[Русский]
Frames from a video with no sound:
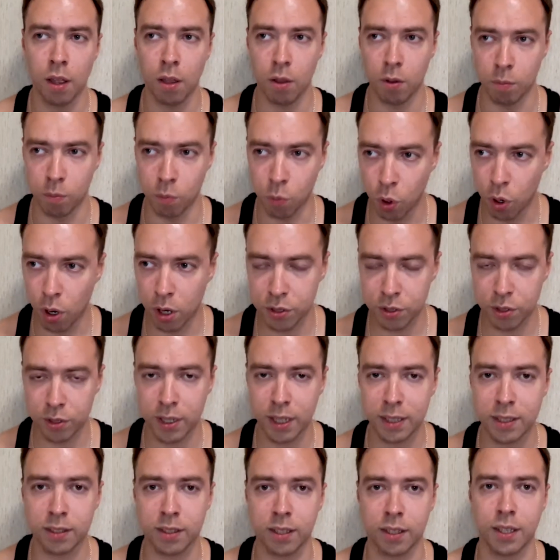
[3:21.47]
Мой
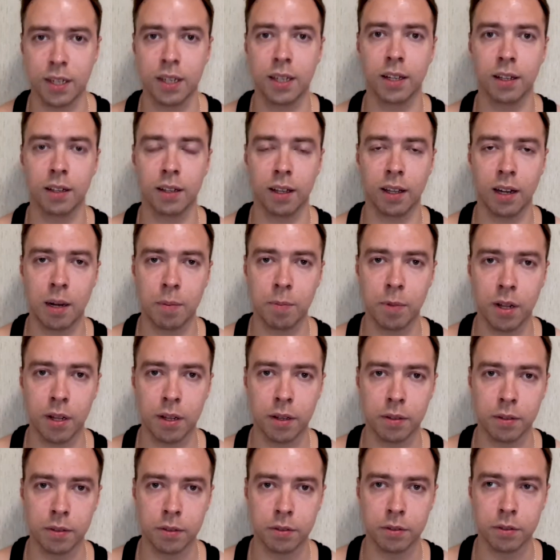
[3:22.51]
результат это 3
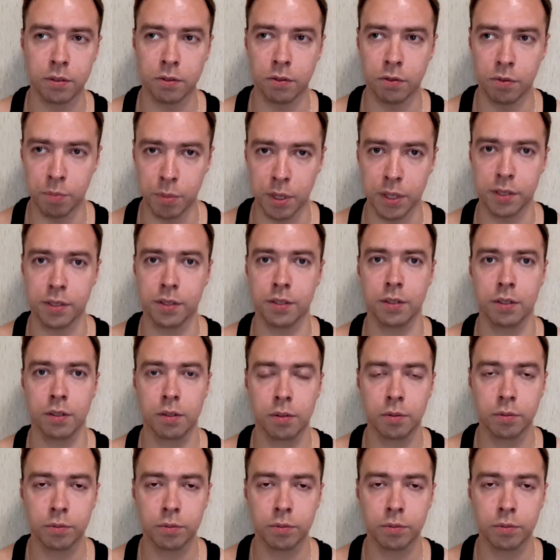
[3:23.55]
килограмма в месяц.